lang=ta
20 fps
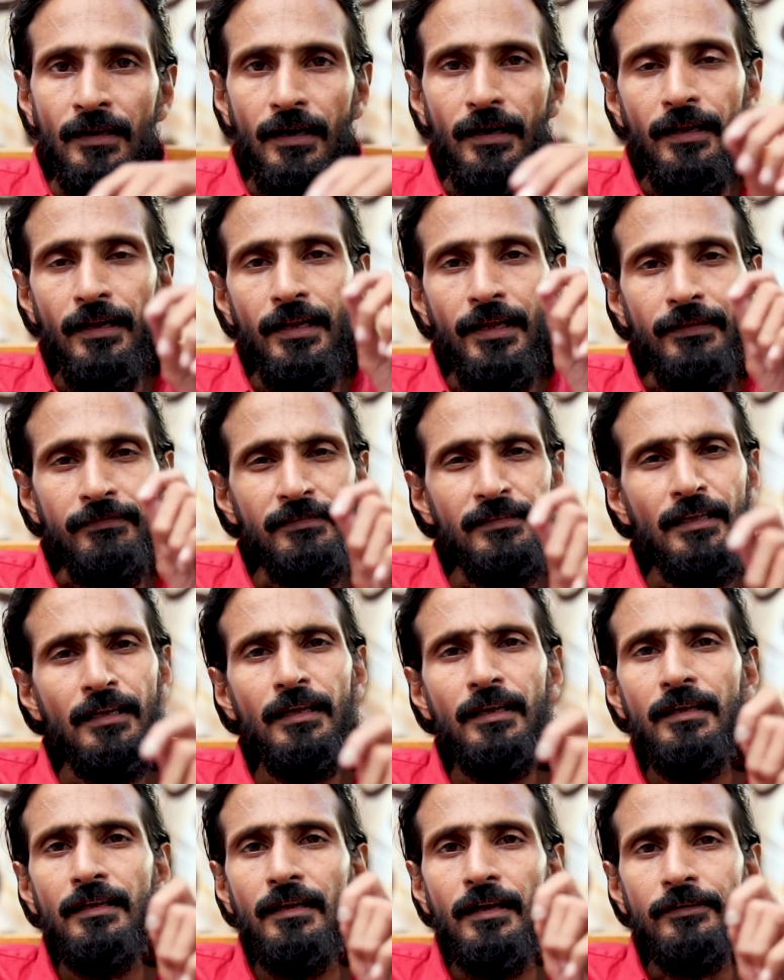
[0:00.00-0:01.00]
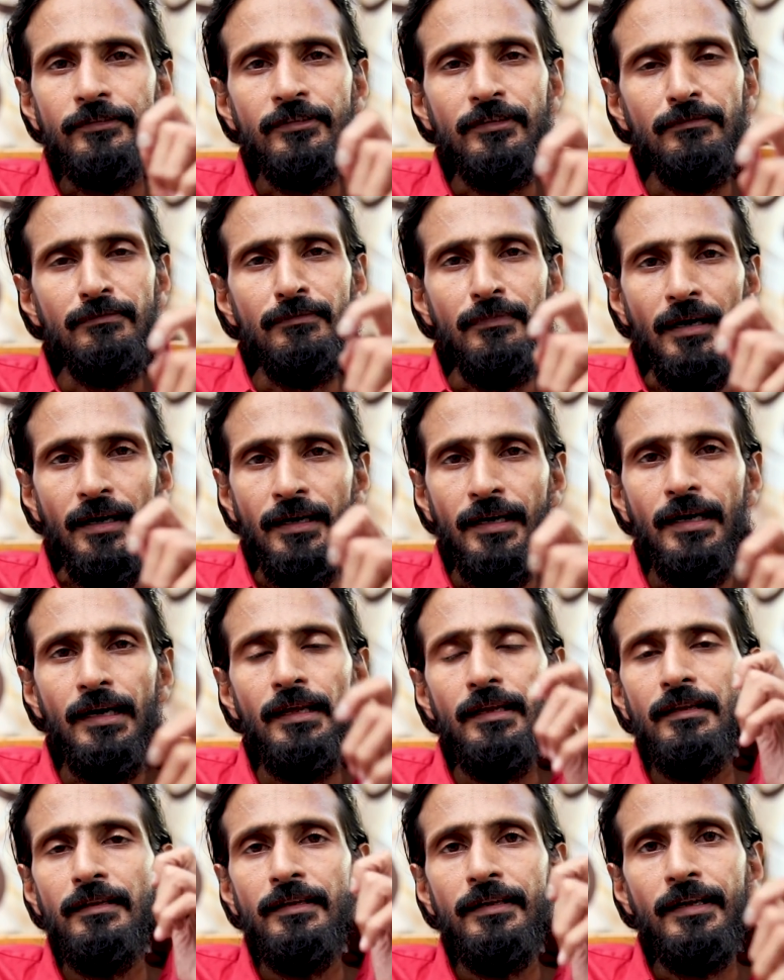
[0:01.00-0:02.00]
ஆனால் எத்தனை லட்சம்
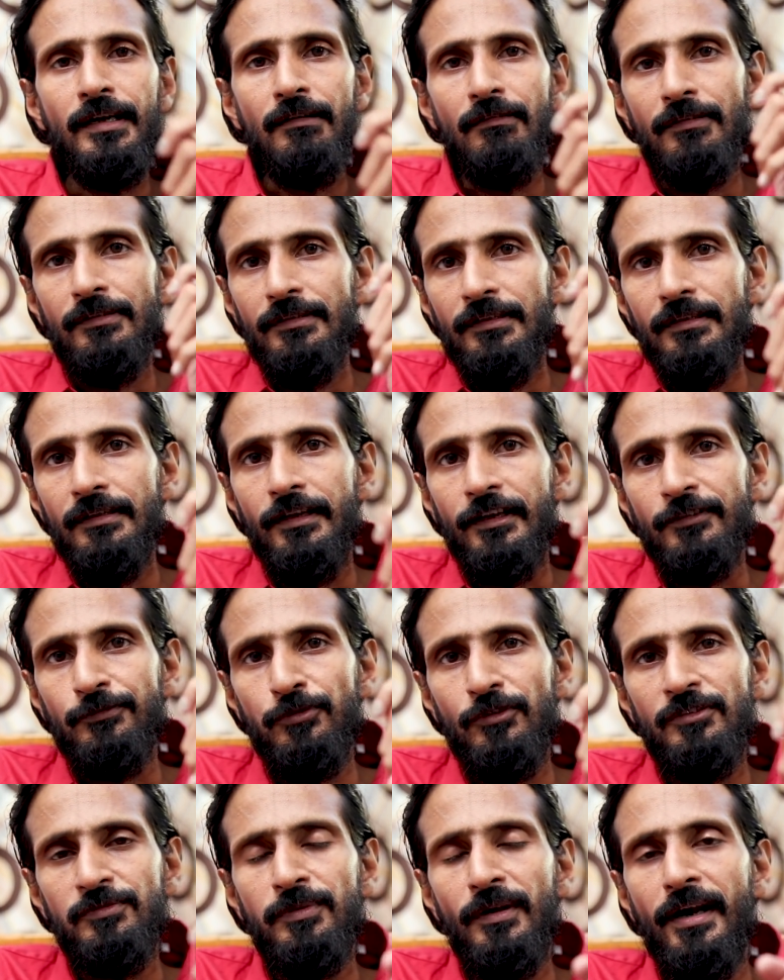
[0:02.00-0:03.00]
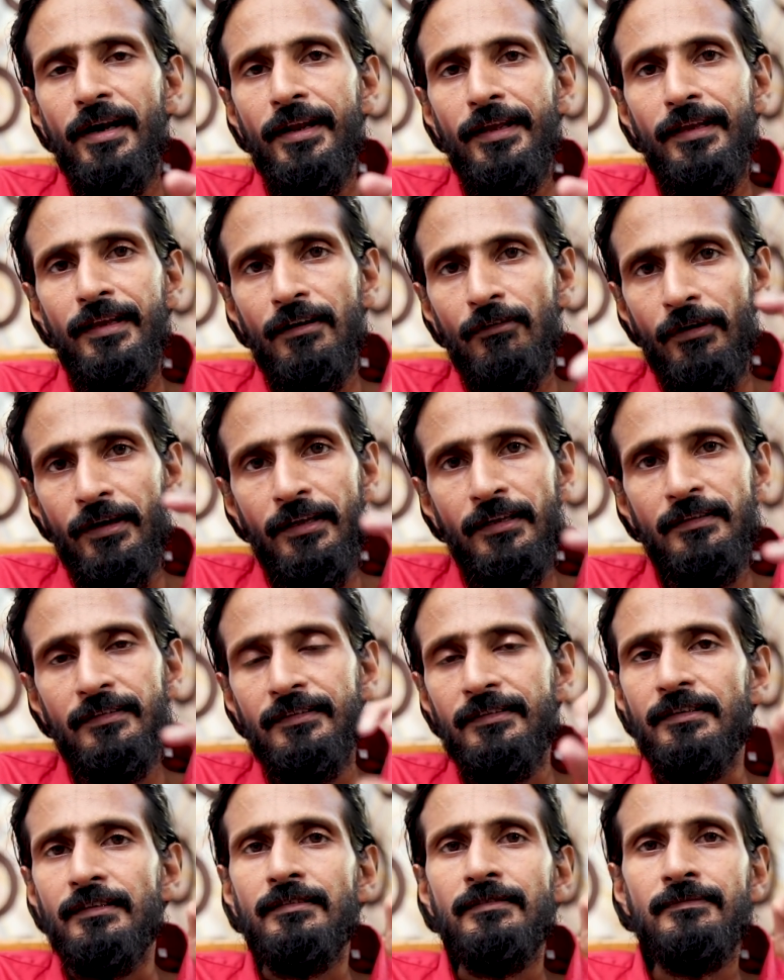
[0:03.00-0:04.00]
மக்களை நீங்கள் வந்து எக்ஸ்போஸ் பண்ணிட்டீங்க
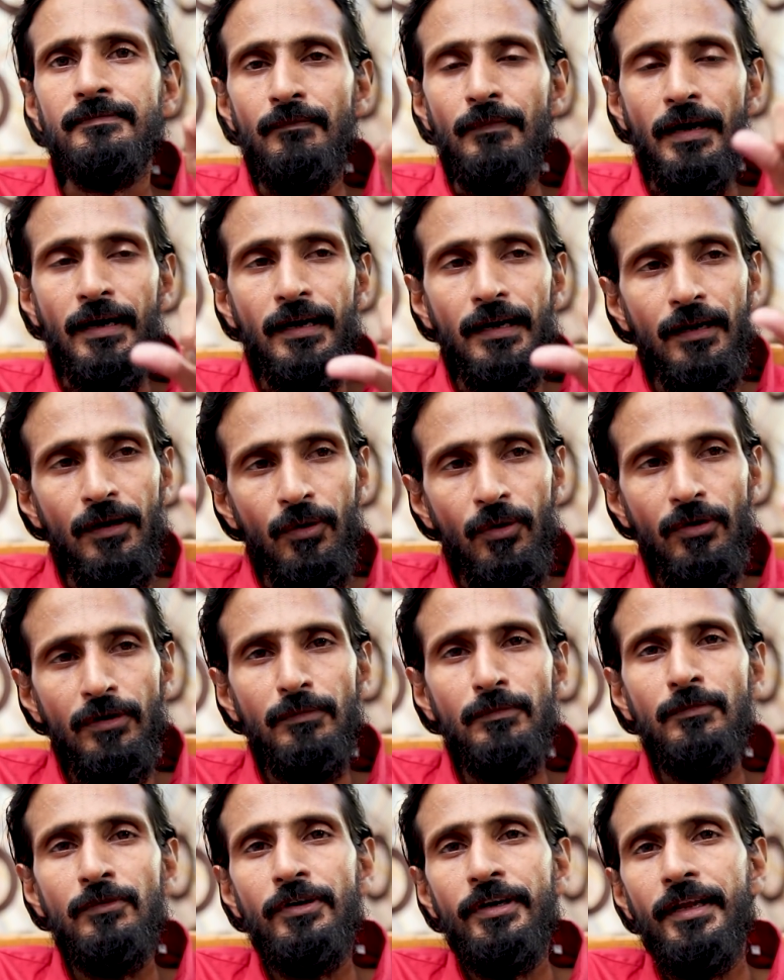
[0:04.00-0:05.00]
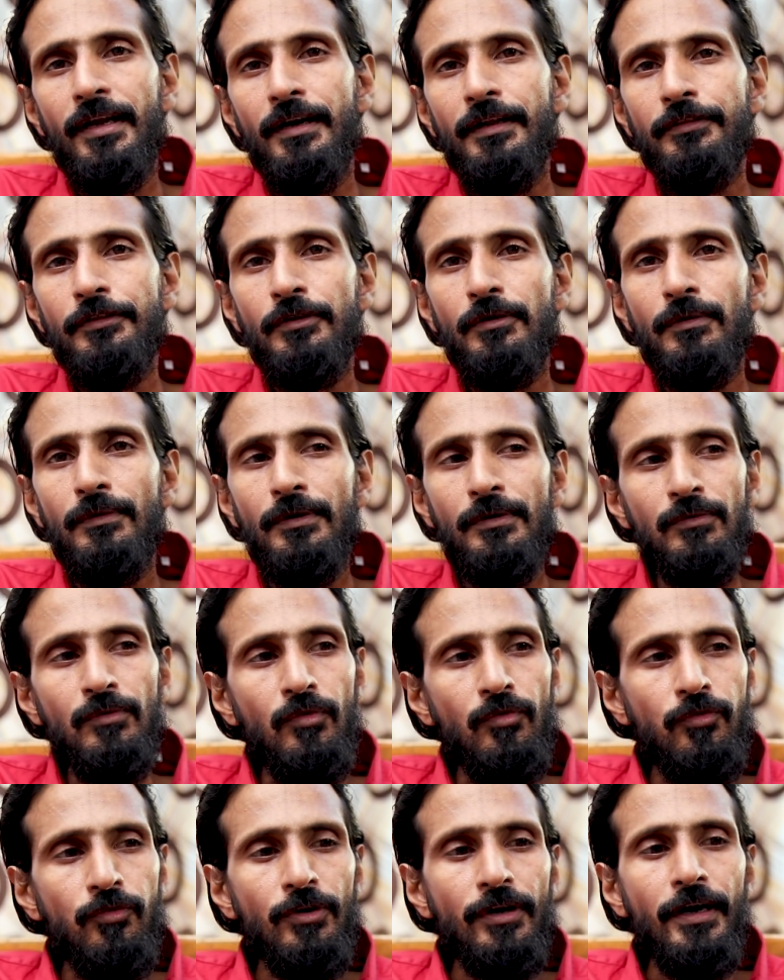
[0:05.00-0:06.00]
வைரஸ்க்கு மக்கள் எல்லோரும் முண்டி அடித்து கொண்டு
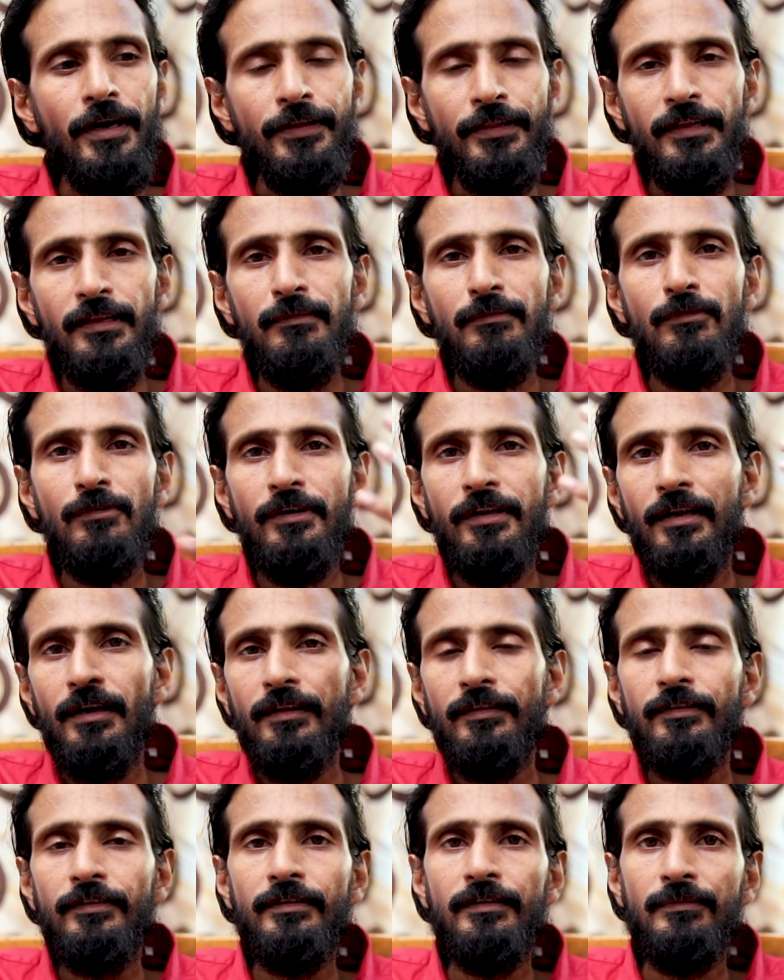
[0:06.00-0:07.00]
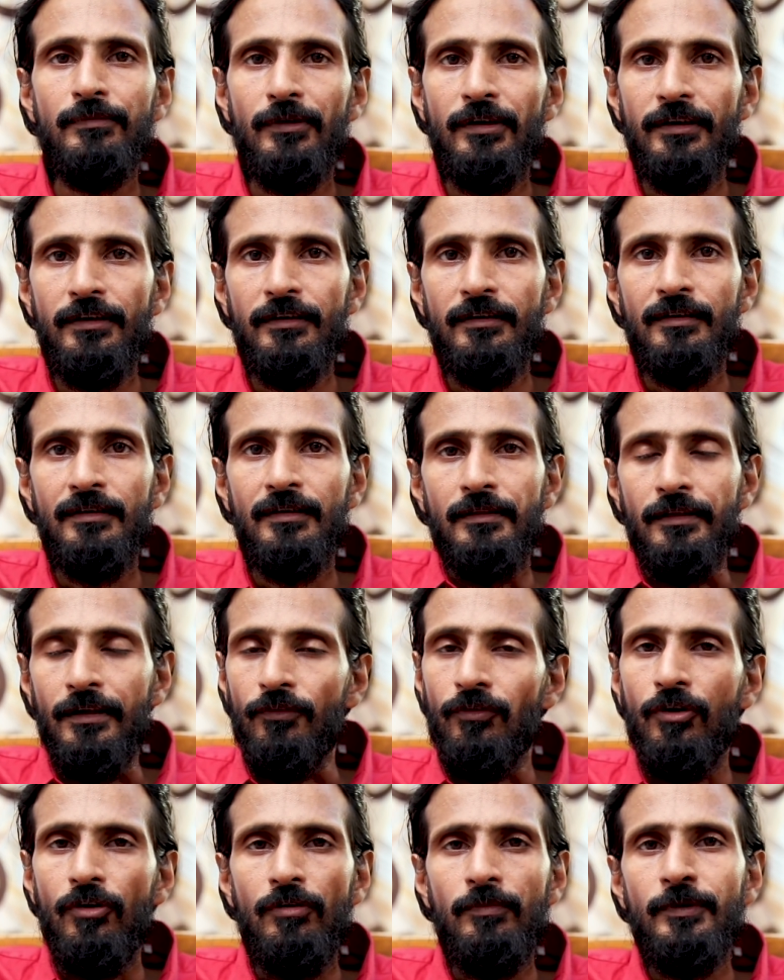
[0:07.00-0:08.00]
ஒவ்வொரு இடத்துலையும் முண்டி அடிச்சுக்கிட்டு போயிட்டு
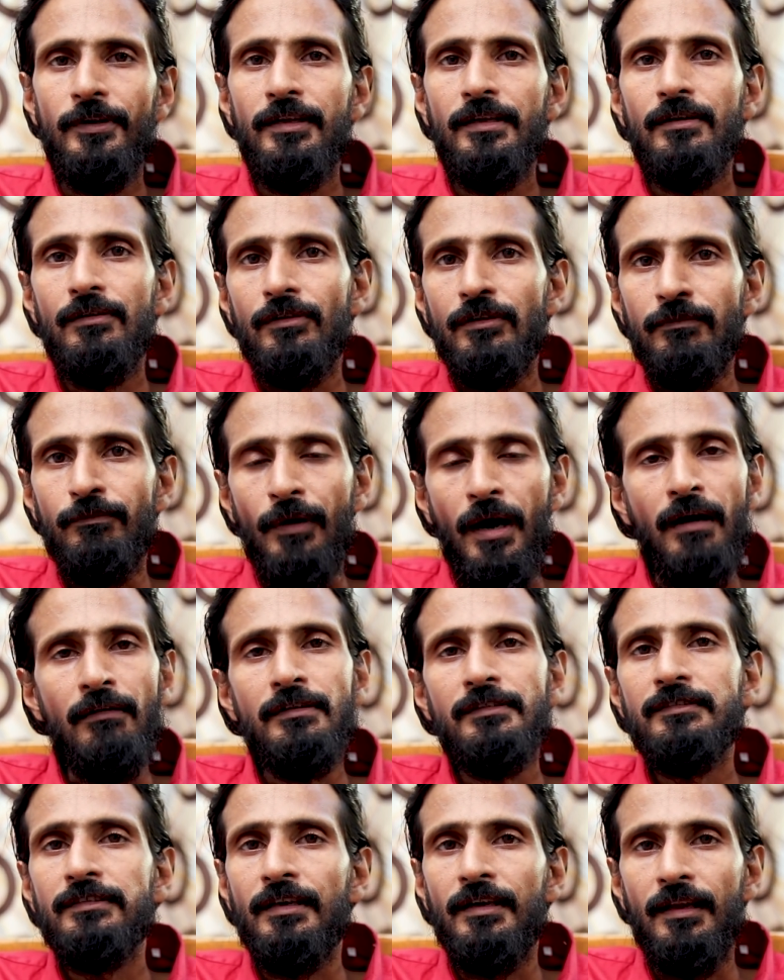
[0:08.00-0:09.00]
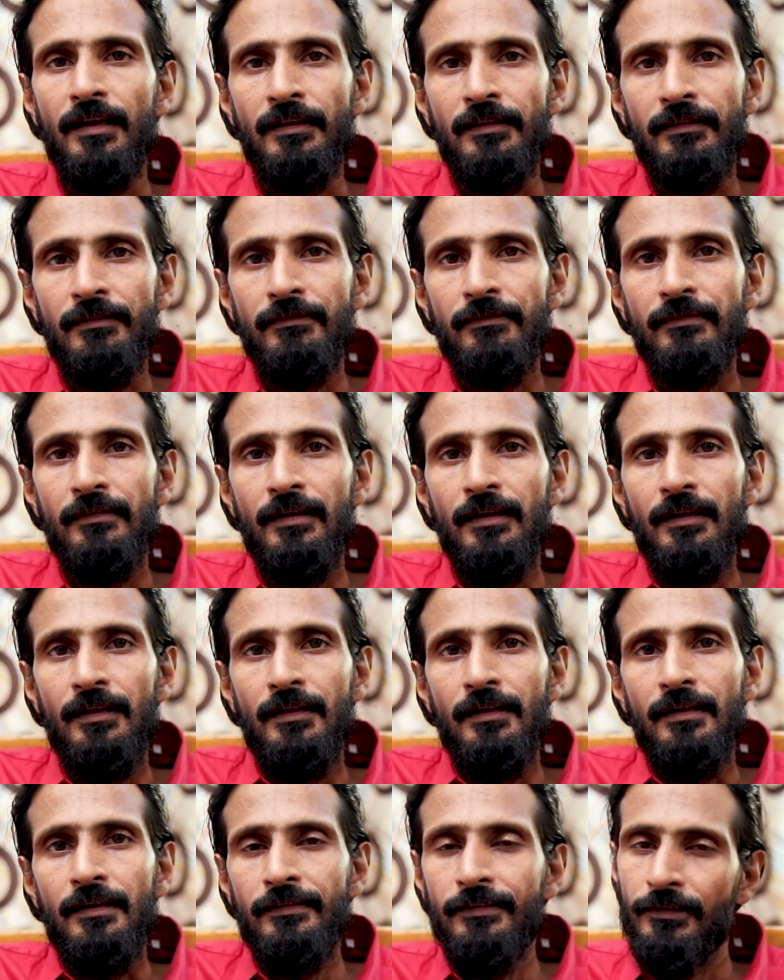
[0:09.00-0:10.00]
எவ்வளோ பெரிய ஒரு பாவச் செயல் இது
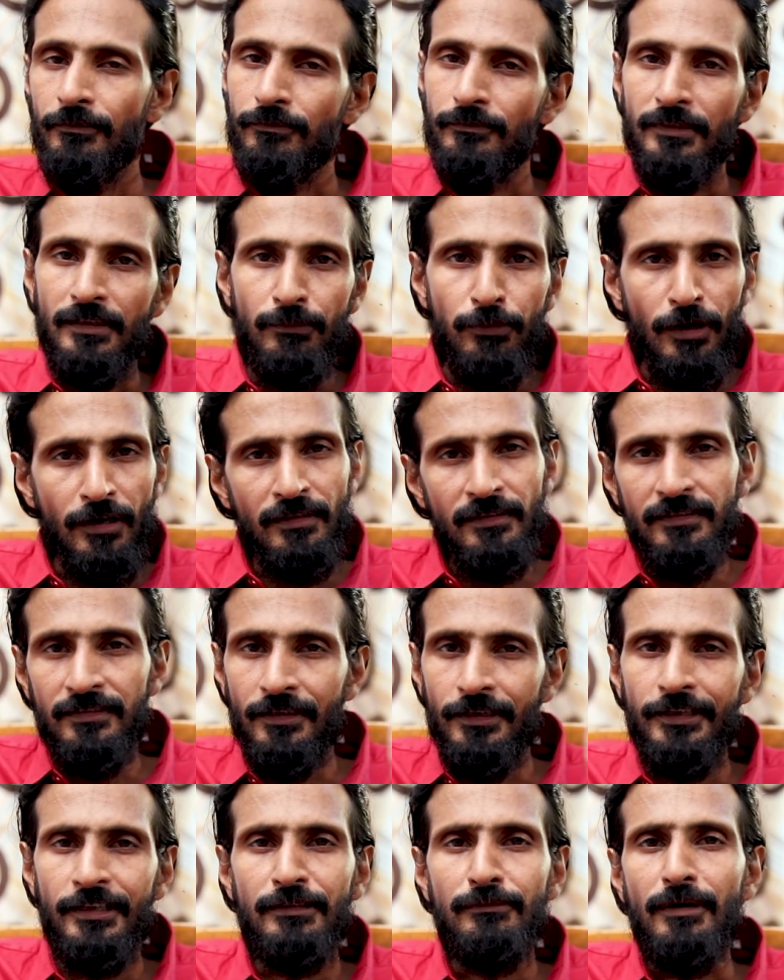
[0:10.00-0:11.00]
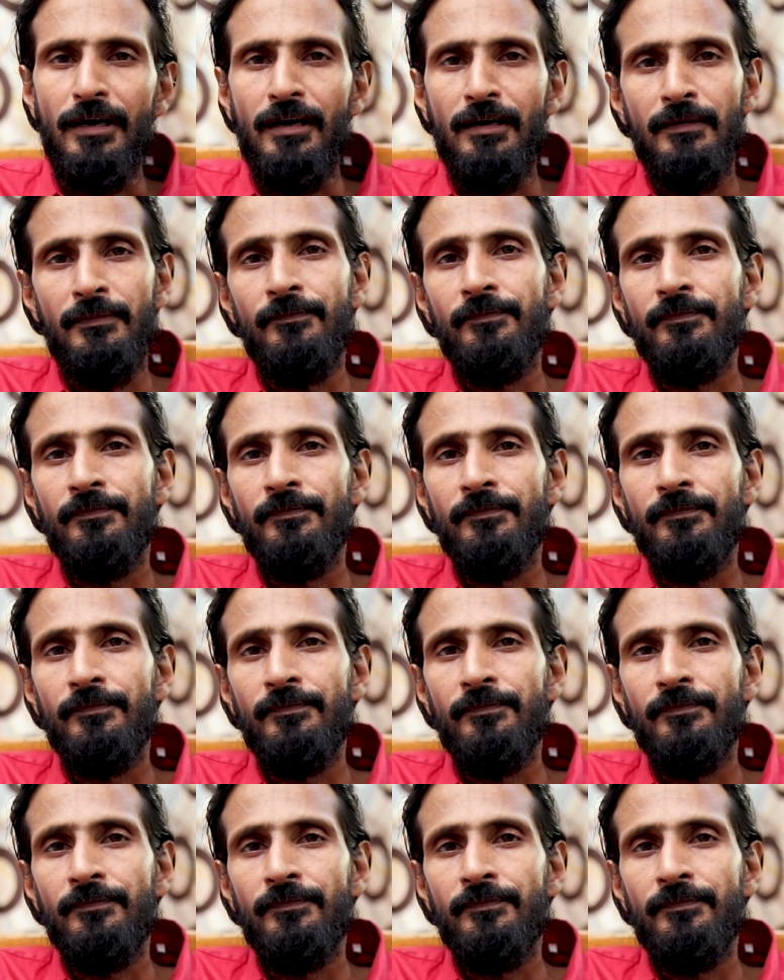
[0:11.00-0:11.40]
இந்த இந்த பணம் செரிக்குமா